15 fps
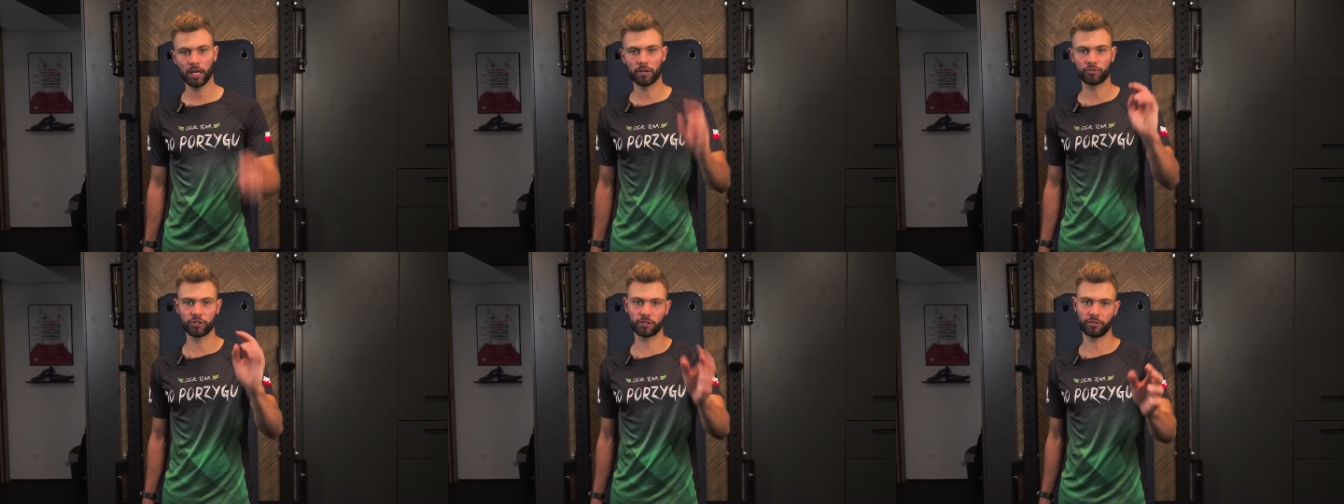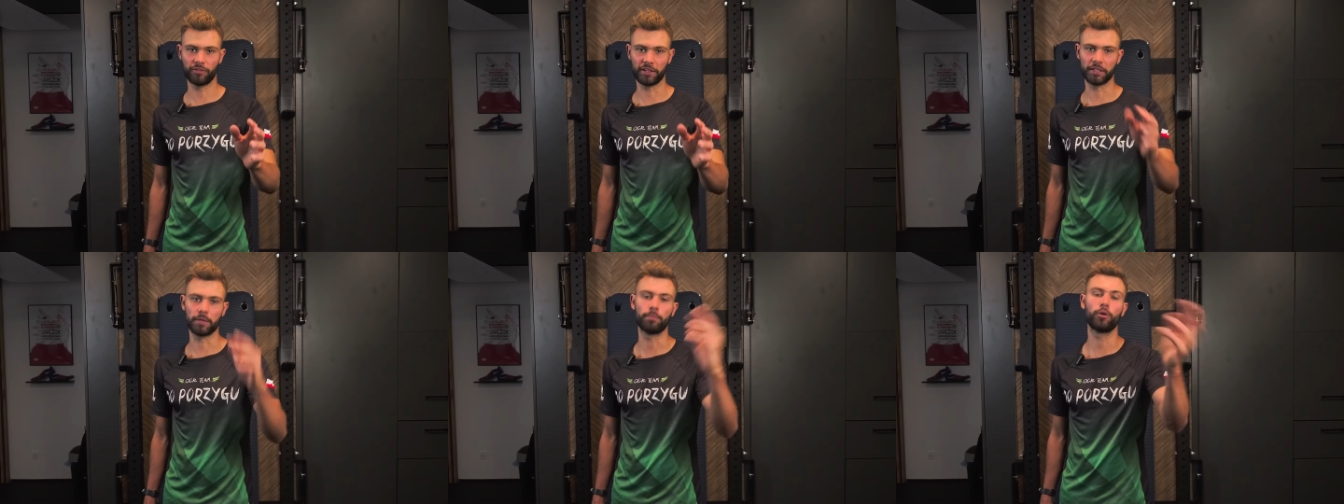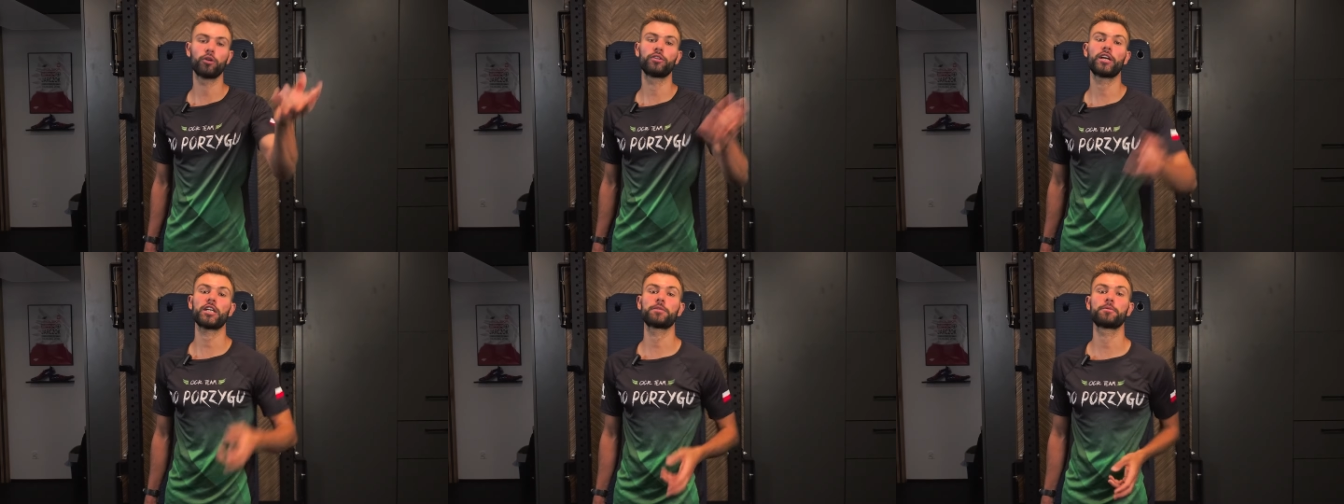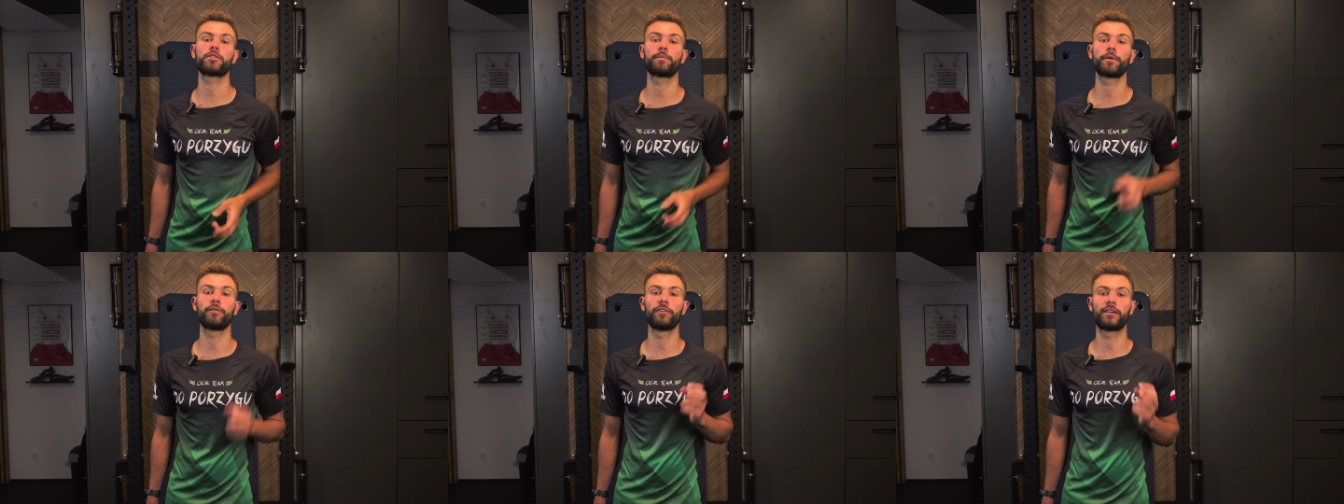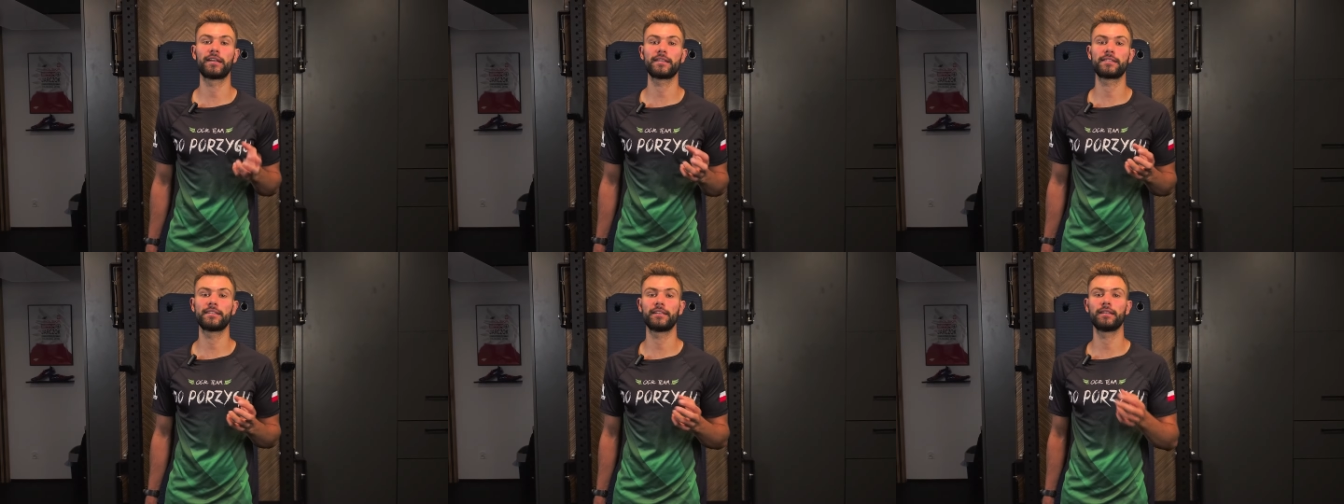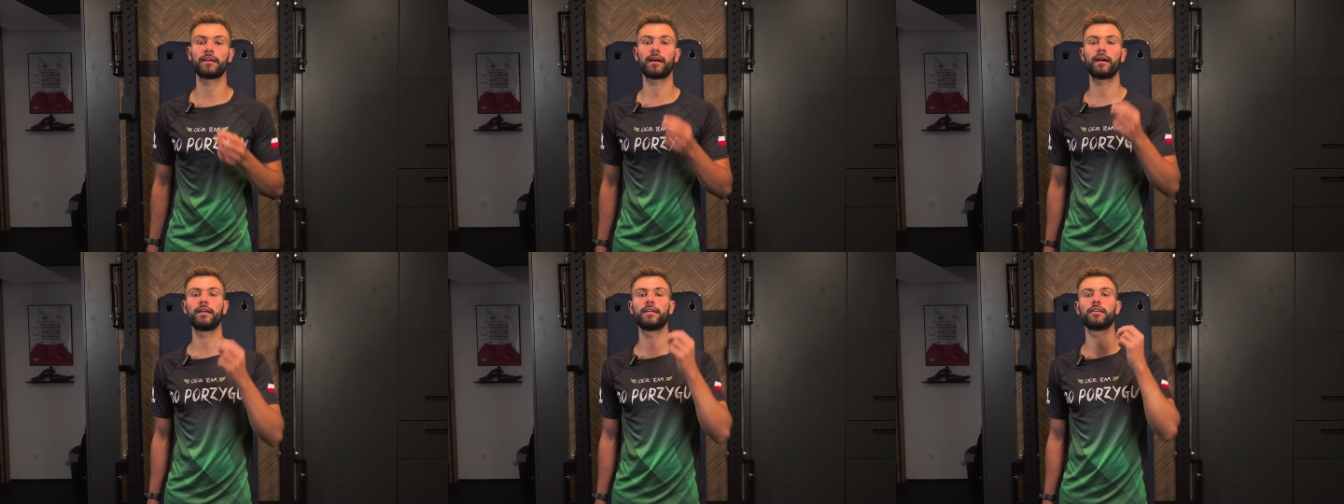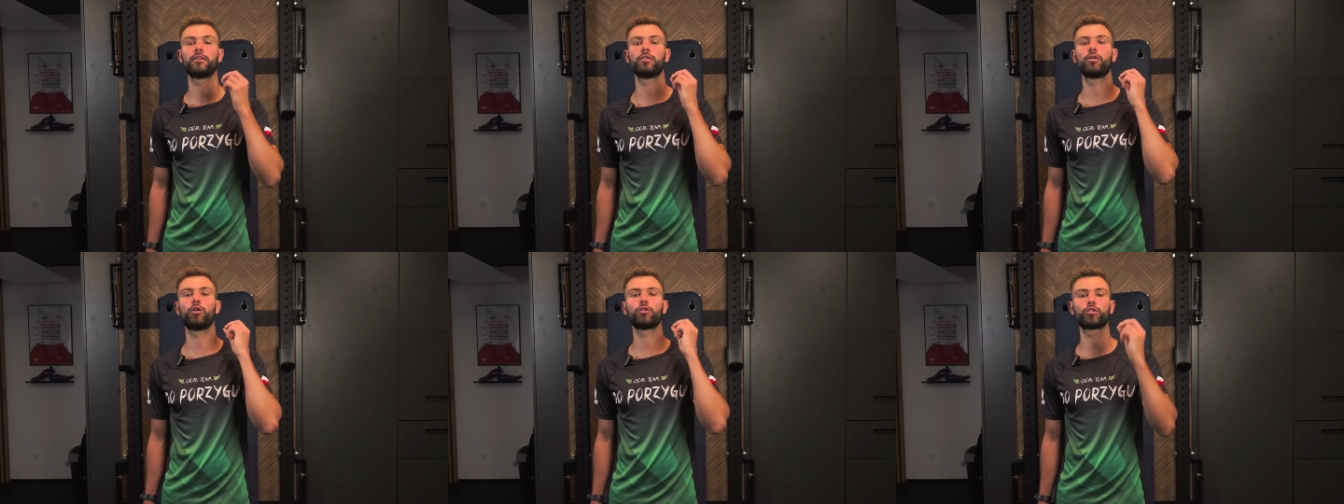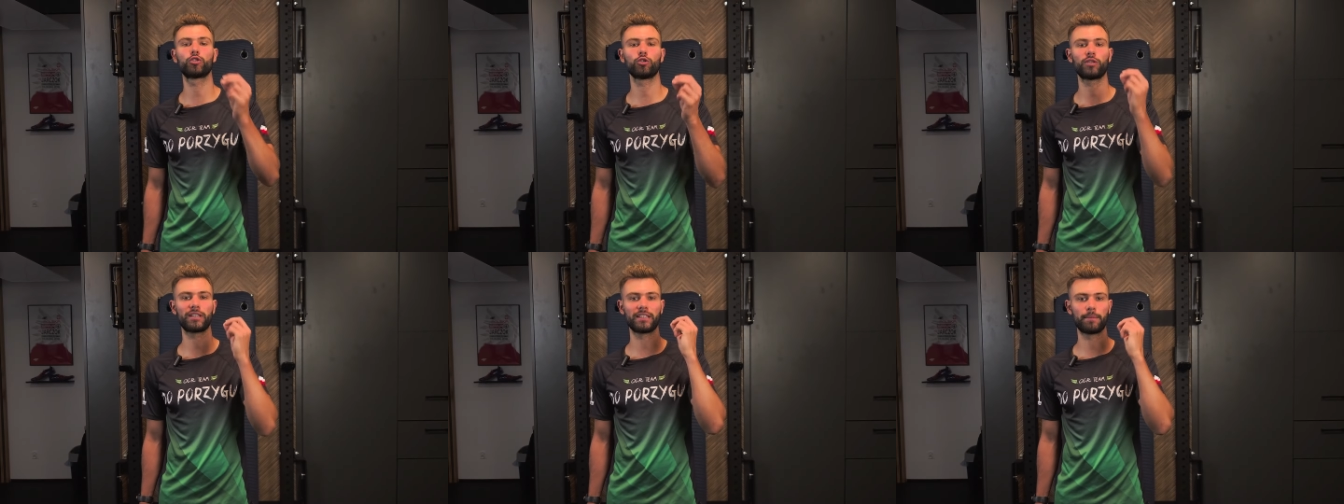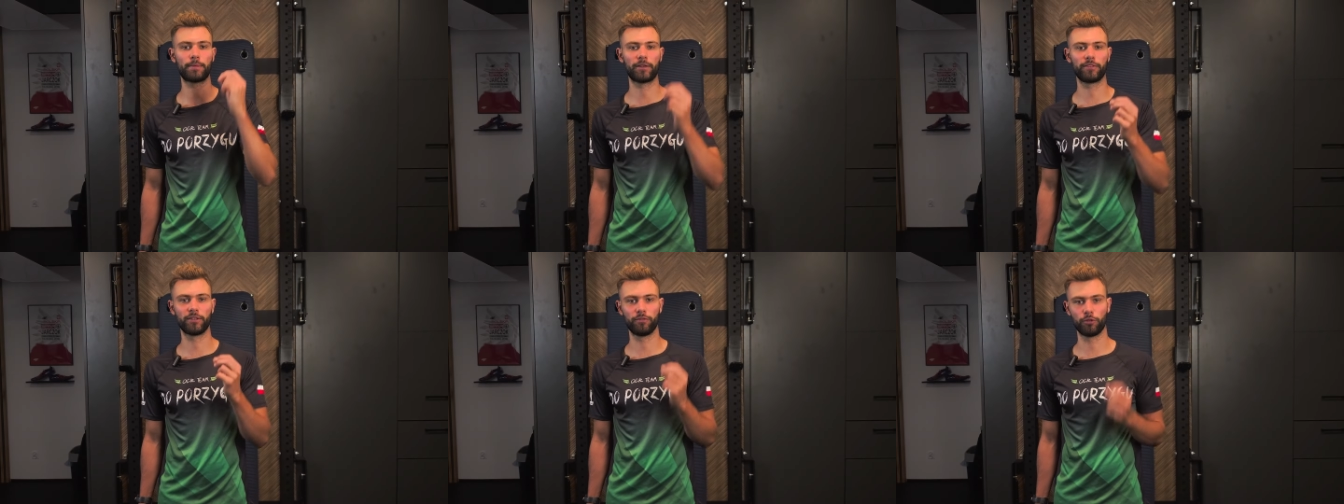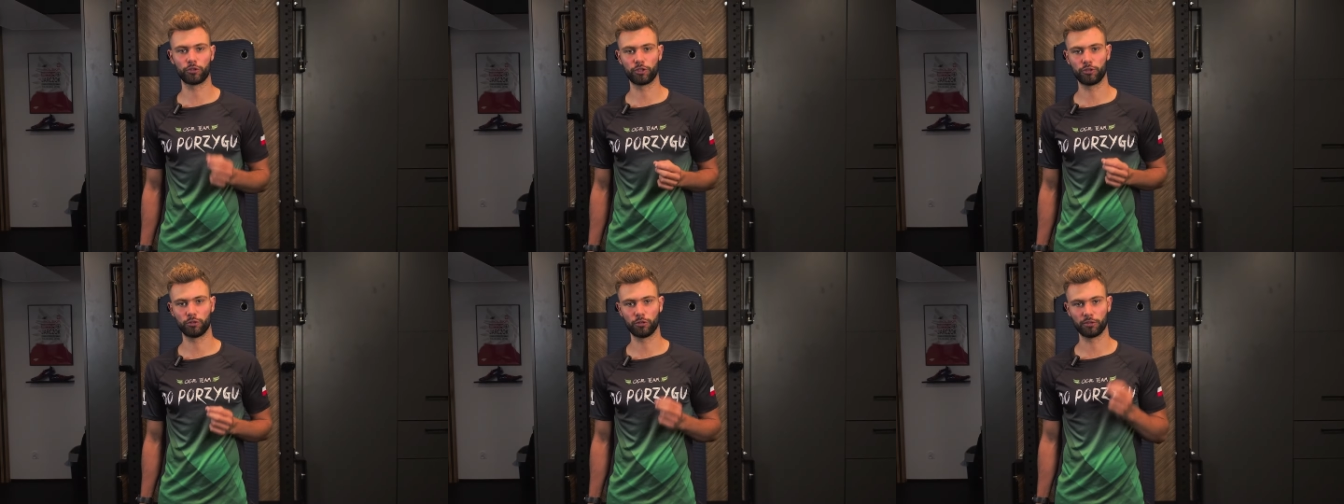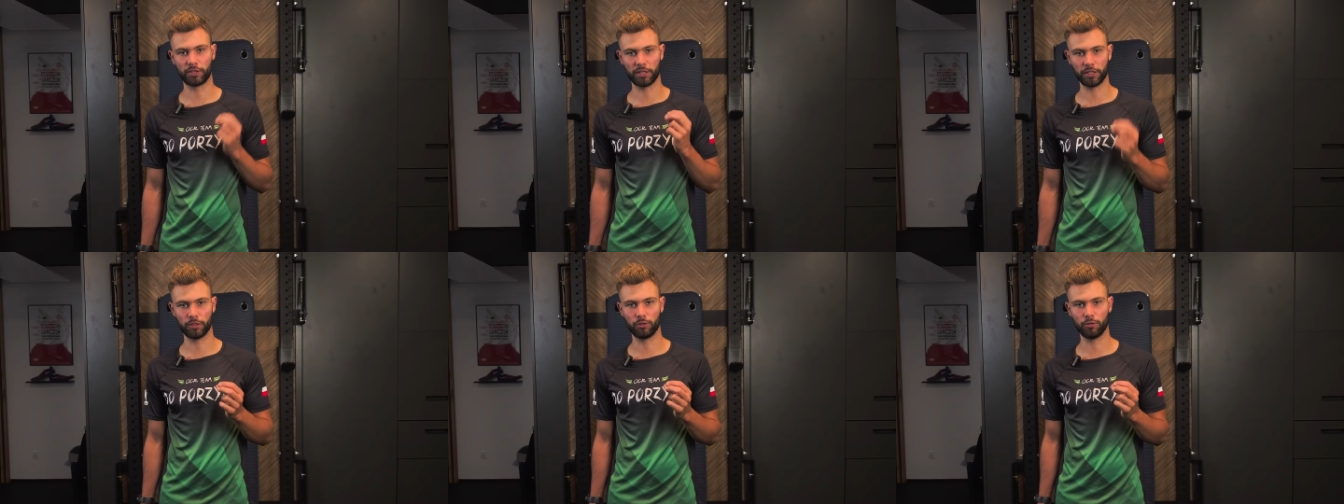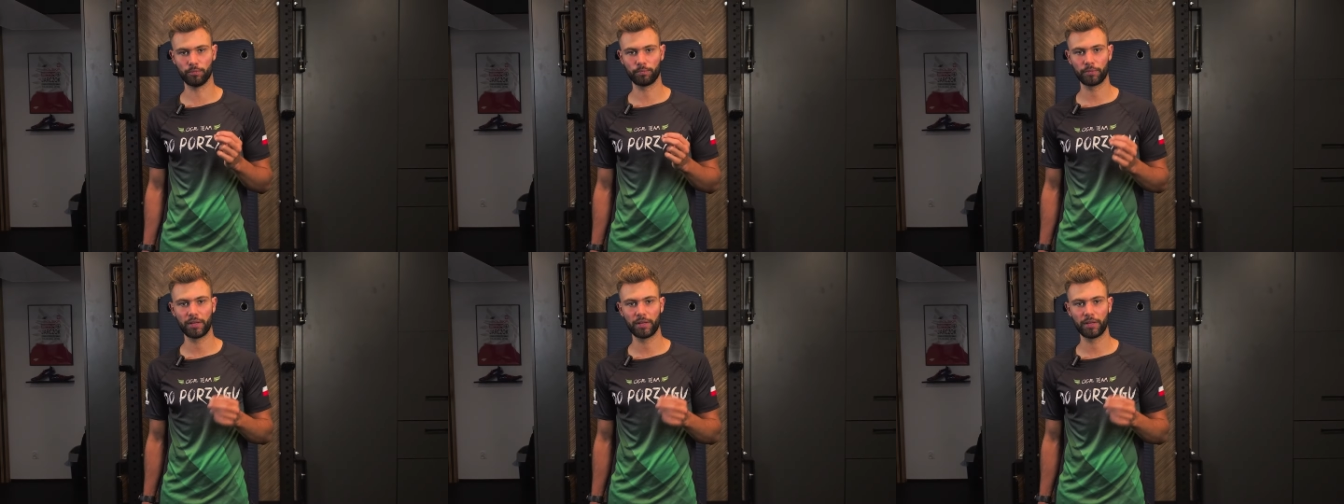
Wszystko fajnie. Poglądaliśmy sobie wykresy, ale co tak naprawdę wnosi to do treningu?